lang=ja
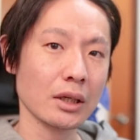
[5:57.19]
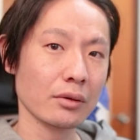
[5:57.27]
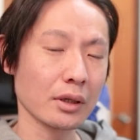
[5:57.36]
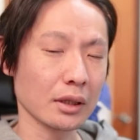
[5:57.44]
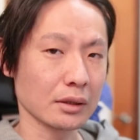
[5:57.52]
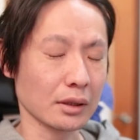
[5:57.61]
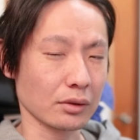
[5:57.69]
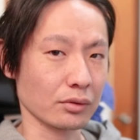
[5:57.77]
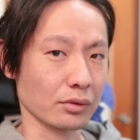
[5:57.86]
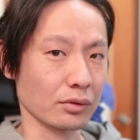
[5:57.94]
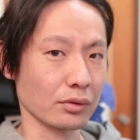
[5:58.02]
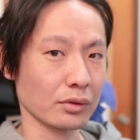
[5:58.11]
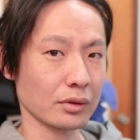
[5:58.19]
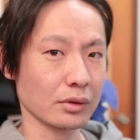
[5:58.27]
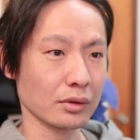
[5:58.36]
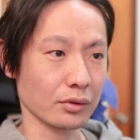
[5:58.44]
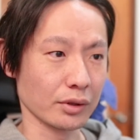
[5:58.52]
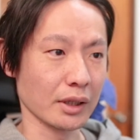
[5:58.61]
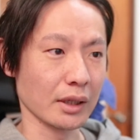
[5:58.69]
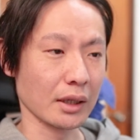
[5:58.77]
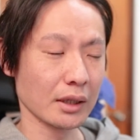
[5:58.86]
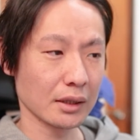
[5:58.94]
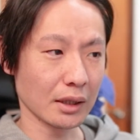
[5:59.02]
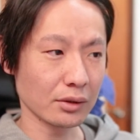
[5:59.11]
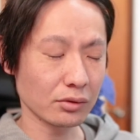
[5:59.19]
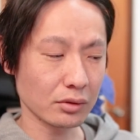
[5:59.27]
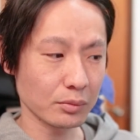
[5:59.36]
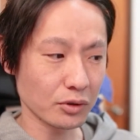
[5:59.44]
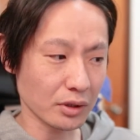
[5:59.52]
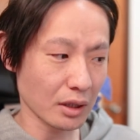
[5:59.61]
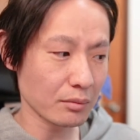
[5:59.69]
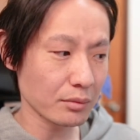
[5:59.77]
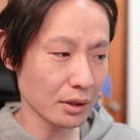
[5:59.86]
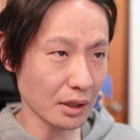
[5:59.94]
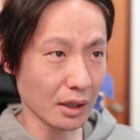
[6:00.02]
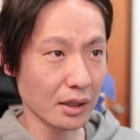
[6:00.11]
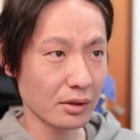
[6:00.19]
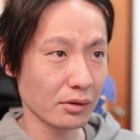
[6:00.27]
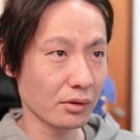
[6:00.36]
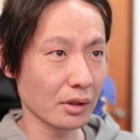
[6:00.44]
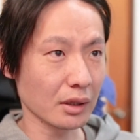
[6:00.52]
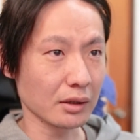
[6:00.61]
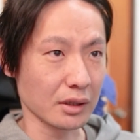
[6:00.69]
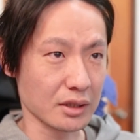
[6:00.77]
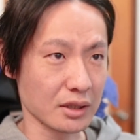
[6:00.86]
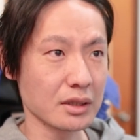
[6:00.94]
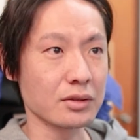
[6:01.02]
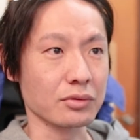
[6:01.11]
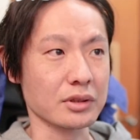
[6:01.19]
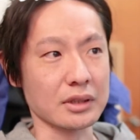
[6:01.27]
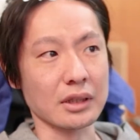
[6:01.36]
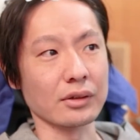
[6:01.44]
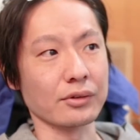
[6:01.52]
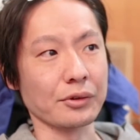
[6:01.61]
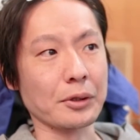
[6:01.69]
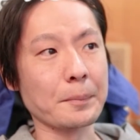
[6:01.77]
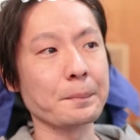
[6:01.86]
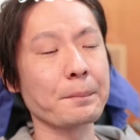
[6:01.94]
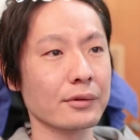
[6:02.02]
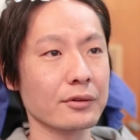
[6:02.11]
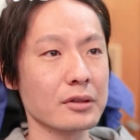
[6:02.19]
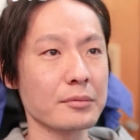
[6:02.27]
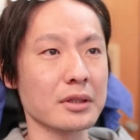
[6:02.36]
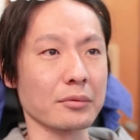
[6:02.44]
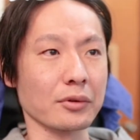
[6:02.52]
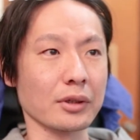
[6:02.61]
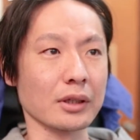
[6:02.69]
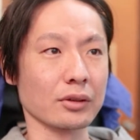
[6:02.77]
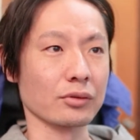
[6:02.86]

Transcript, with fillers: 分かってくるので、監督も現場で演出だったり指示をしやすい。そういう意味でもカッ